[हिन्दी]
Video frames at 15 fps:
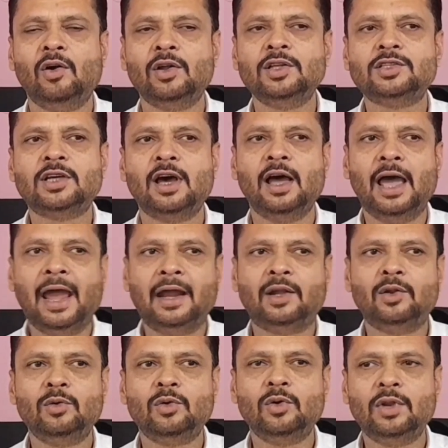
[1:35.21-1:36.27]
और इसका
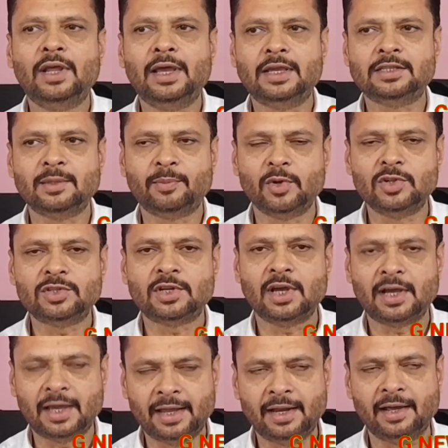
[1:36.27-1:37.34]
एक्टिव रोल है ऐसा पुलिस का
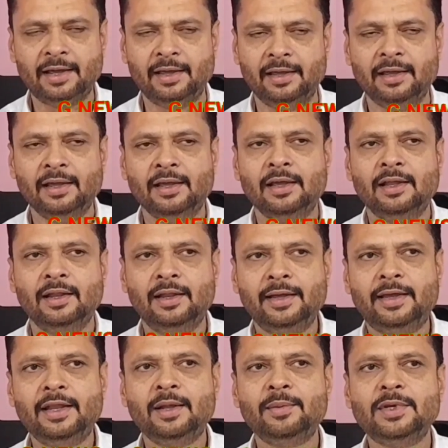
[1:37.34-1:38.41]
कहना है
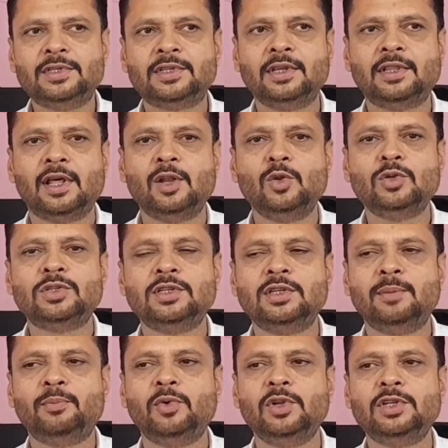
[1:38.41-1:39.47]
लेकिन अब इसके ताल्लुक से
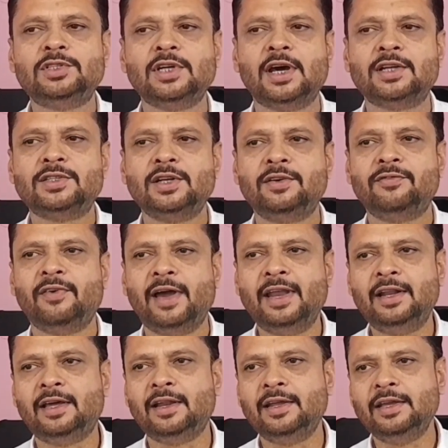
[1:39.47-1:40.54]
जब पुलिस चार्जशीट
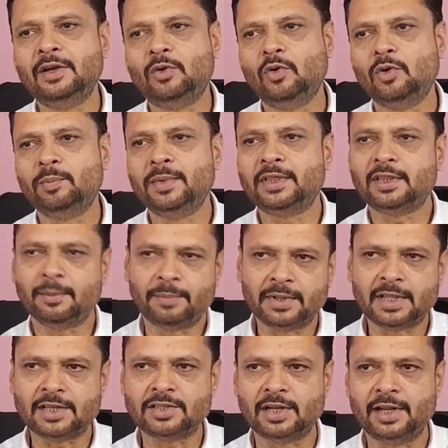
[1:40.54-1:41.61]
फाइल करेंगी कोर्ट में तब
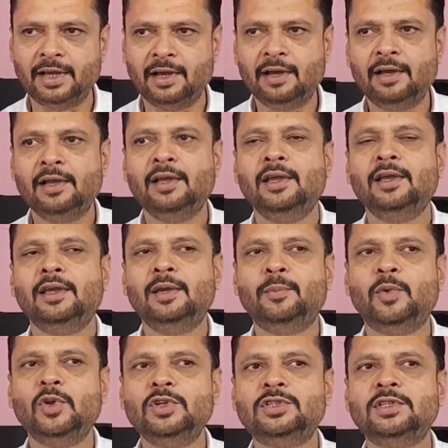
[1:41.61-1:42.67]
पता चलेगा कि
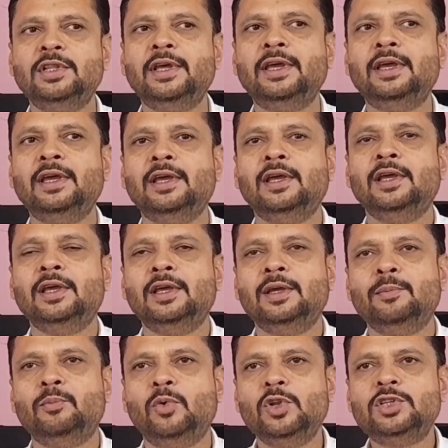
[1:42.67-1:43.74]
पुलिस ने
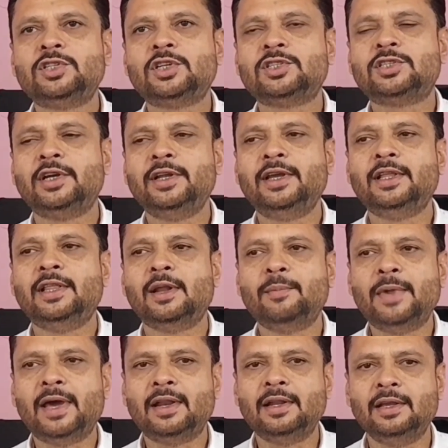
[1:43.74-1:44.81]
पुलिस कस्टडी के
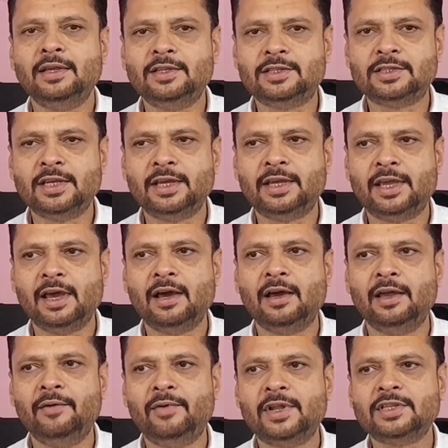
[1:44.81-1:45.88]
दरमियान इससे क्या
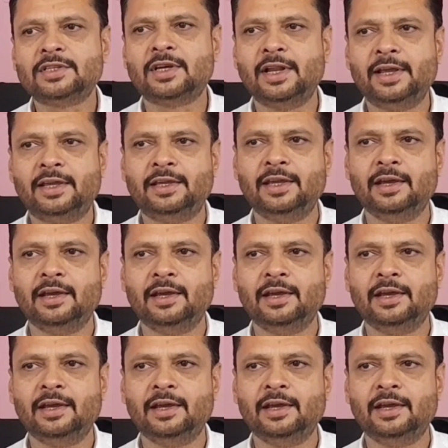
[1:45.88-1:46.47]
एविडेंस कलेक्ट